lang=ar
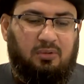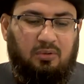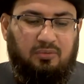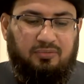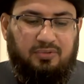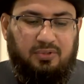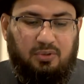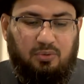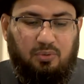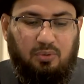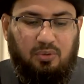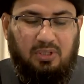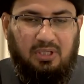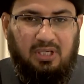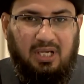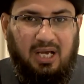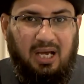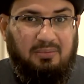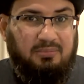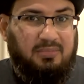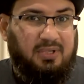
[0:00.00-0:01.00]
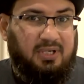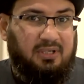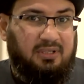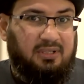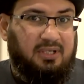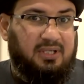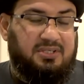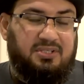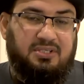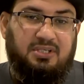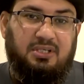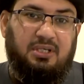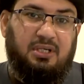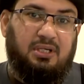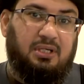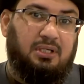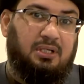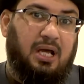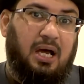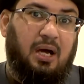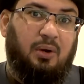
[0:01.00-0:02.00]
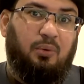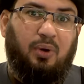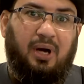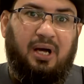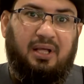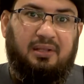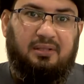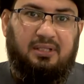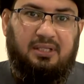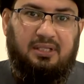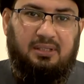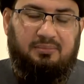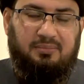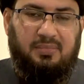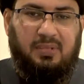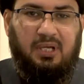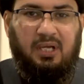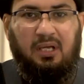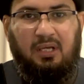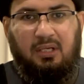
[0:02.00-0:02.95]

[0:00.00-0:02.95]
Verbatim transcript: وفي كل أمر يسير أو عظيم